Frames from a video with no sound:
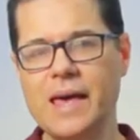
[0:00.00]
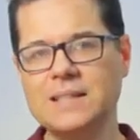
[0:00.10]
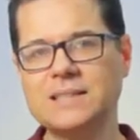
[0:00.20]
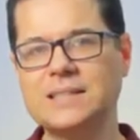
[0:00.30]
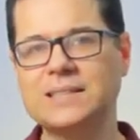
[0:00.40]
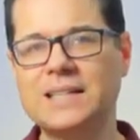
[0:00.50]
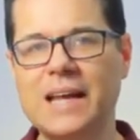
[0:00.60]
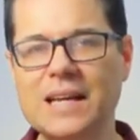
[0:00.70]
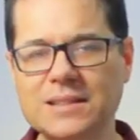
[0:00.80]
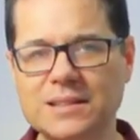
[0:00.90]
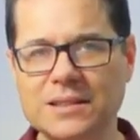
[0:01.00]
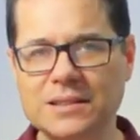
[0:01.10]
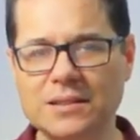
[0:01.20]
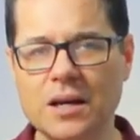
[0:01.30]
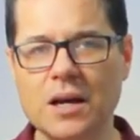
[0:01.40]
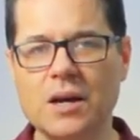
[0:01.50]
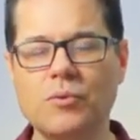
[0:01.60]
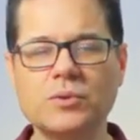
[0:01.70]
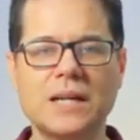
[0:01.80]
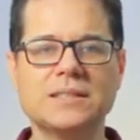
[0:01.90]
Essas crenças
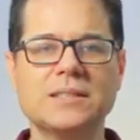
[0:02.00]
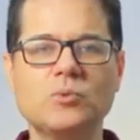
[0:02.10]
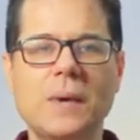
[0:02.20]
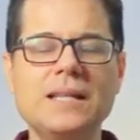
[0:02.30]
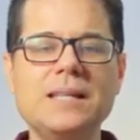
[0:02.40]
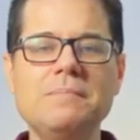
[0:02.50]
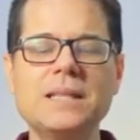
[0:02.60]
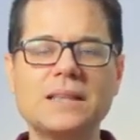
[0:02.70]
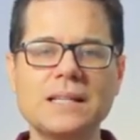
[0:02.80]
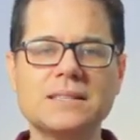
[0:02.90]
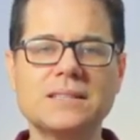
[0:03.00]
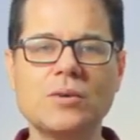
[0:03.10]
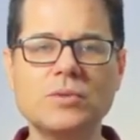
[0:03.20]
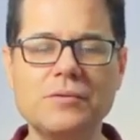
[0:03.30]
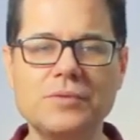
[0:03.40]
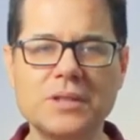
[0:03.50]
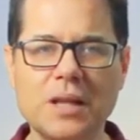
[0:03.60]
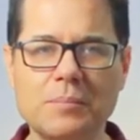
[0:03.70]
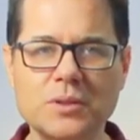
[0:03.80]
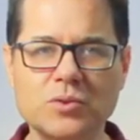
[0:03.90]
vão trazendo uma limitação na vida
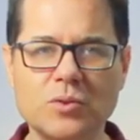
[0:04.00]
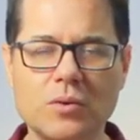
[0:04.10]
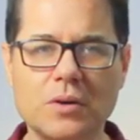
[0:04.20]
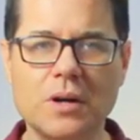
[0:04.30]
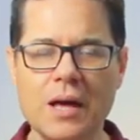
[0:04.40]
da pessoa.